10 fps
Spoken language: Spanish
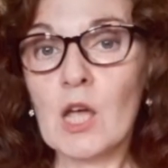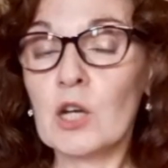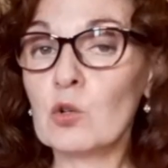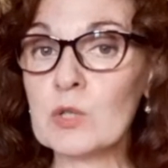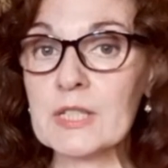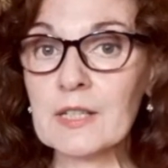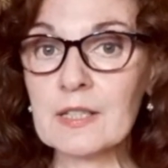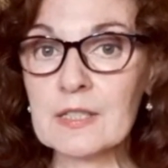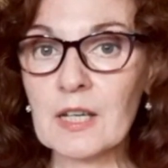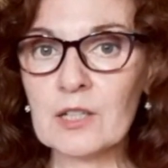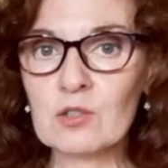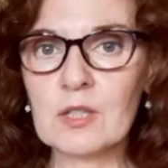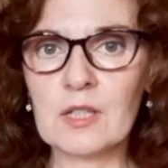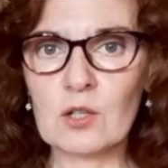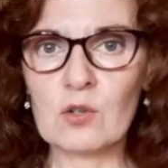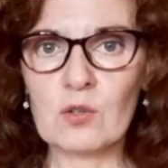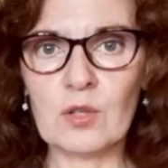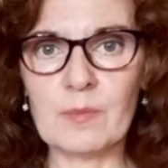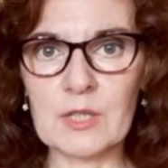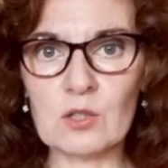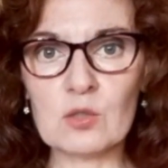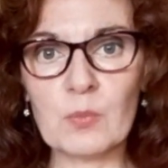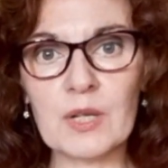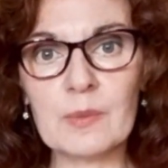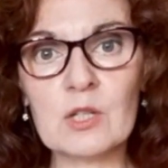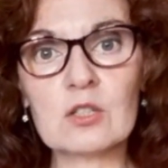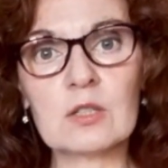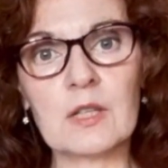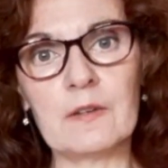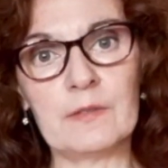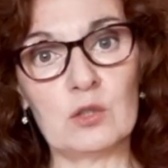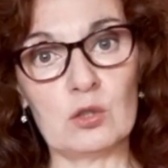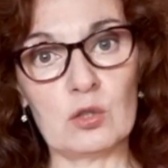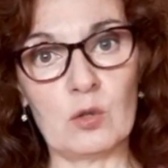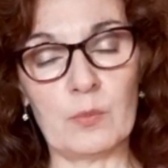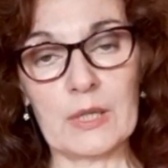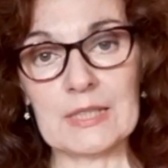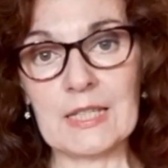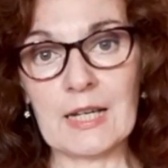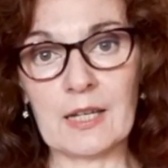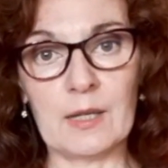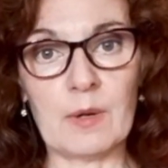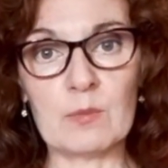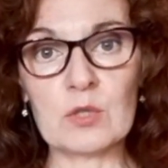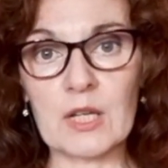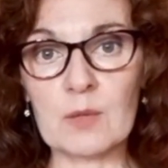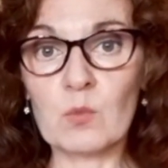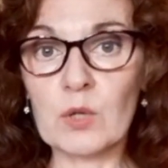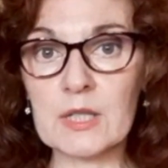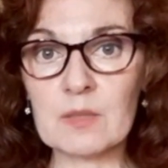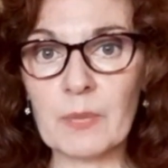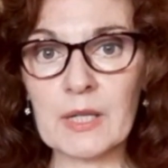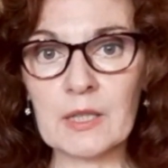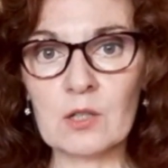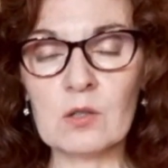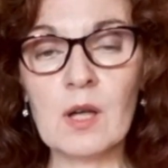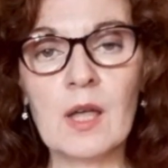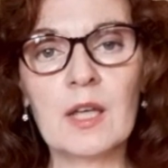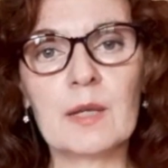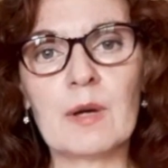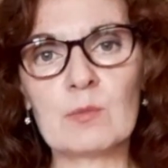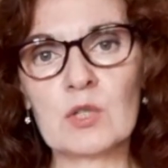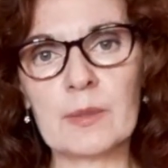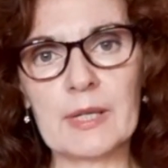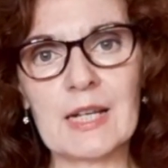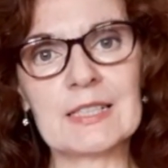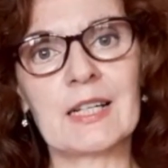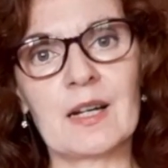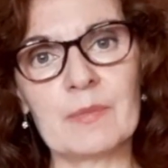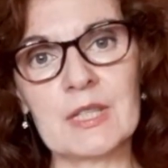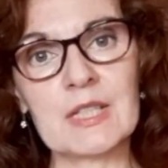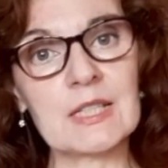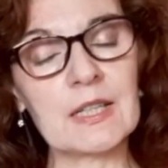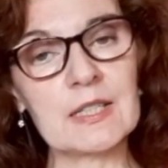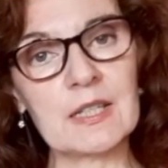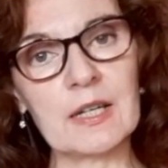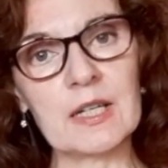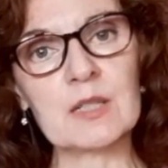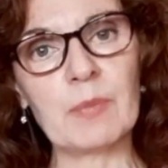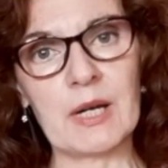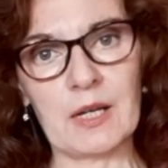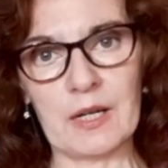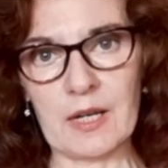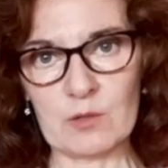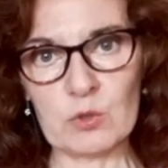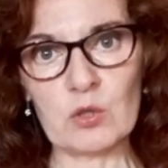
No es necesario tener conocimientos previos de Photoshop, ya que vamos a ir muy despacio y vamos a ver las herramientas necesarias para crear nuestro